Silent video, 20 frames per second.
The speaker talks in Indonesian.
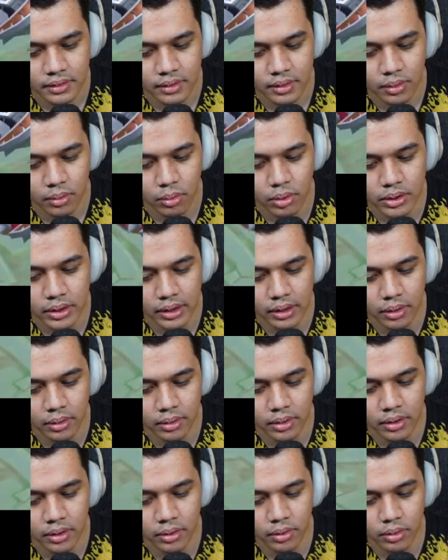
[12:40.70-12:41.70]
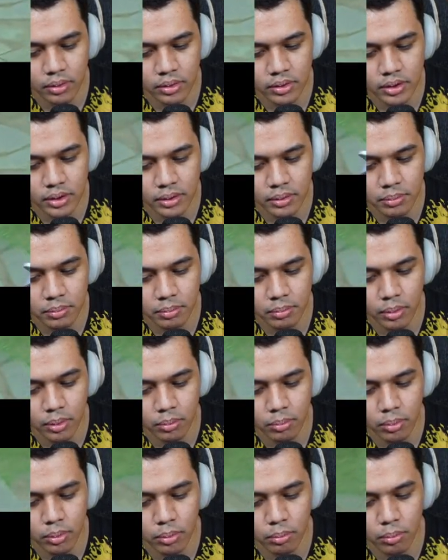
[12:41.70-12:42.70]
Gue cari ini dulu sih. Mo
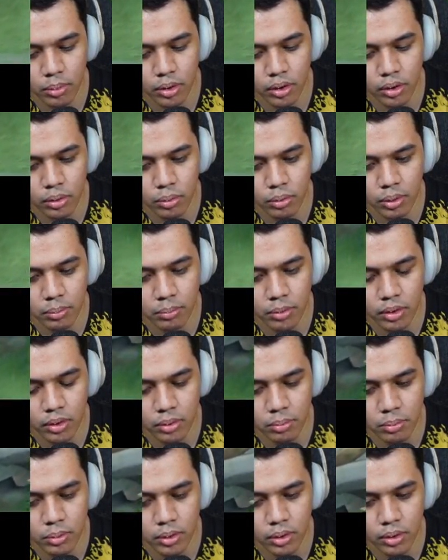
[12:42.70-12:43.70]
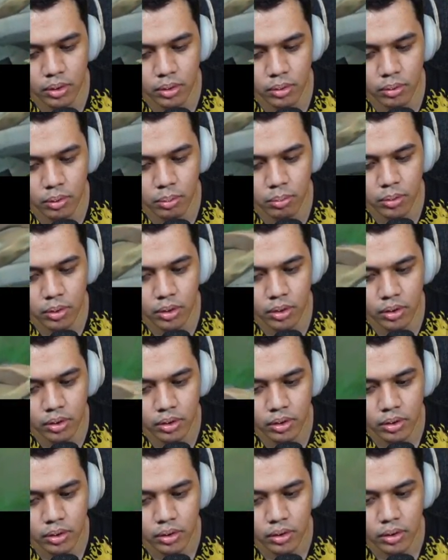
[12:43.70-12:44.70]
mo molor gua molor molor. Gua molor.
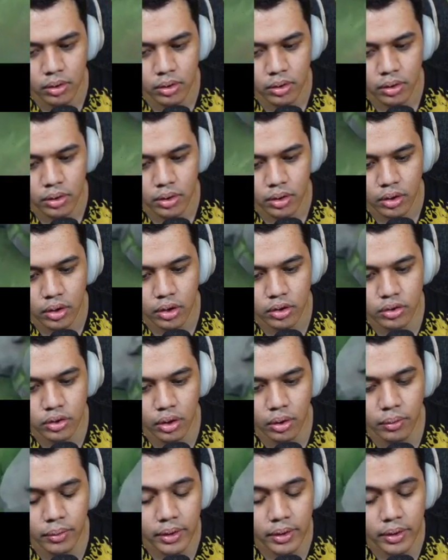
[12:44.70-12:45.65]
Lord cok.